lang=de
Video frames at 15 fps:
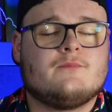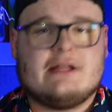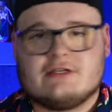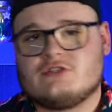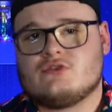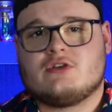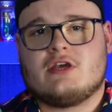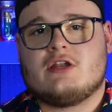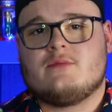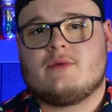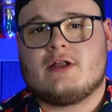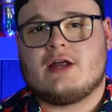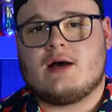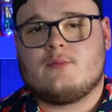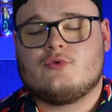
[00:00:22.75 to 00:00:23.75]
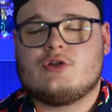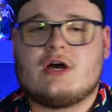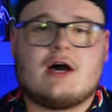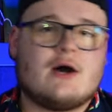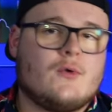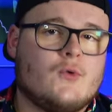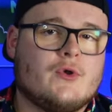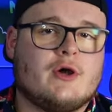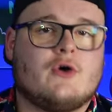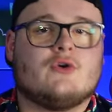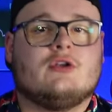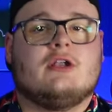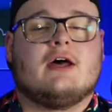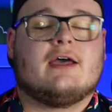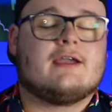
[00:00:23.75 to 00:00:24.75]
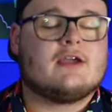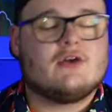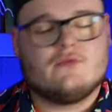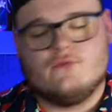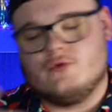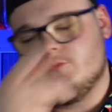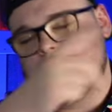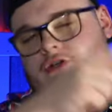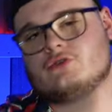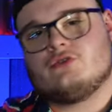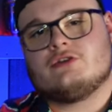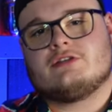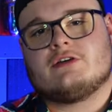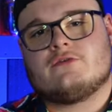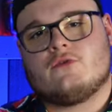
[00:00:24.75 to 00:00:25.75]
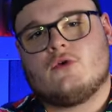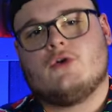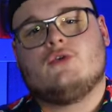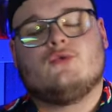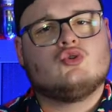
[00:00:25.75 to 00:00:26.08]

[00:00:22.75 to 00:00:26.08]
lasst doch gerne mal ein Abo da oder auch ein Like. Würde mich natürlich sehr freuen.